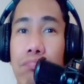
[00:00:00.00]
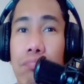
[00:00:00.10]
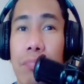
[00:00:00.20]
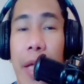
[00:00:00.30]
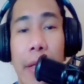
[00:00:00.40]

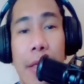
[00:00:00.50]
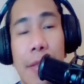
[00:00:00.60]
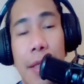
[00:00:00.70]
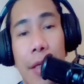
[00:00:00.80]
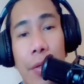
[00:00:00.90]

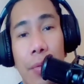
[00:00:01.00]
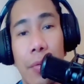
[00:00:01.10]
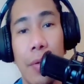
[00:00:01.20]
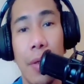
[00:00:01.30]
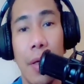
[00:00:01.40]

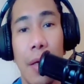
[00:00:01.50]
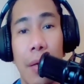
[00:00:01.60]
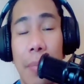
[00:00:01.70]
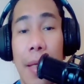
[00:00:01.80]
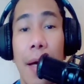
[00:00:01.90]
nadistino uh,
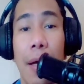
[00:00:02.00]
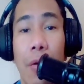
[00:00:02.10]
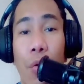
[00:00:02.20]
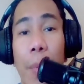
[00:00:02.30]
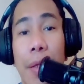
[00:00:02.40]
bilang
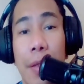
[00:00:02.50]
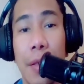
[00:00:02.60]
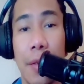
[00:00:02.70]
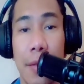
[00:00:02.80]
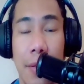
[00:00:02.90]

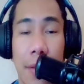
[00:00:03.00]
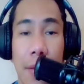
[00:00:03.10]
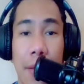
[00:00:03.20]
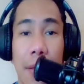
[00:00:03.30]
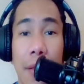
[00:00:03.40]
commander
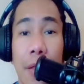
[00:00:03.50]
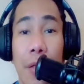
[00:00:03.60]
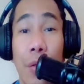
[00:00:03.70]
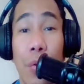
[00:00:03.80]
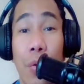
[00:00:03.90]
uh,
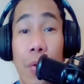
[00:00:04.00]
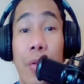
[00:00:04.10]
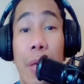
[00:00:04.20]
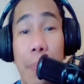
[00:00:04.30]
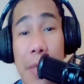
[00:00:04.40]
doon
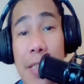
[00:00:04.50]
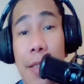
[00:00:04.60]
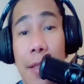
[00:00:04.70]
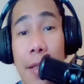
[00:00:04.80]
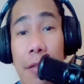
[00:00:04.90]

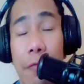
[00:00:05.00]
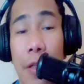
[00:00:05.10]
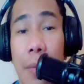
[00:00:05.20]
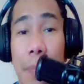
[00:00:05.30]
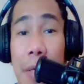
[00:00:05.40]
representing the
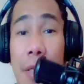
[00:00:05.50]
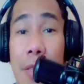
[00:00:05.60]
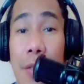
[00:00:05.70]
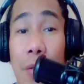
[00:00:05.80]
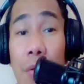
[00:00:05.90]

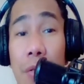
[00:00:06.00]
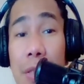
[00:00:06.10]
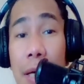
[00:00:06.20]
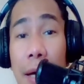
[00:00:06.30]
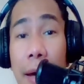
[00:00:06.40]
Philippines doon
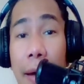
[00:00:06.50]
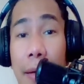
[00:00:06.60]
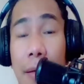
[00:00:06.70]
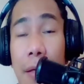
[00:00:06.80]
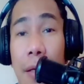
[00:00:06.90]
sa
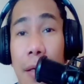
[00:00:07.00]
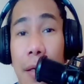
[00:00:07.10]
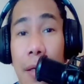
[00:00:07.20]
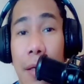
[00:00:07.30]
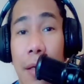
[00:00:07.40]

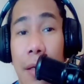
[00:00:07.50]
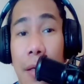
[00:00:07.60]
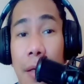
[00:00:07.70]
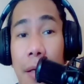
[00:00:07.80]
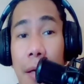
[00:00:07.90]

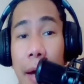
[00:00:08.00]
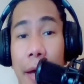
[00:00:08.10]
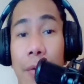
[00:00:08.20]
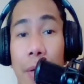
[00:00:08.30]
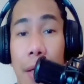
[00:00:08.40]
uh,
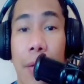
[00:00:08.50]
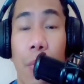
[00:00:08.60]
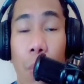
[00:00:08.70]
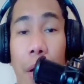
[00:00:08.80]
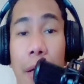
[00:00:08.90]
Iraq
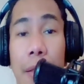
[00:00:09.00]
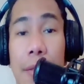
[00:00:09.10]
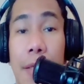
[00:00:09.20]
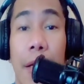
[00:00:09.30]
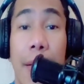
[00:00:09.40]
war
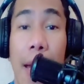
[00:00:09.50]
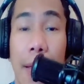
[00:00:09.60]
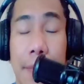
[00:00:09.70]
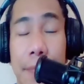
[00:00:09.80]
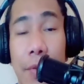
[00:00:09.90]
sa Iraq
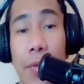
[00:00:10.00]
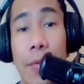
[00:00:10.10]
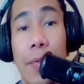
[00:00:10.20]
no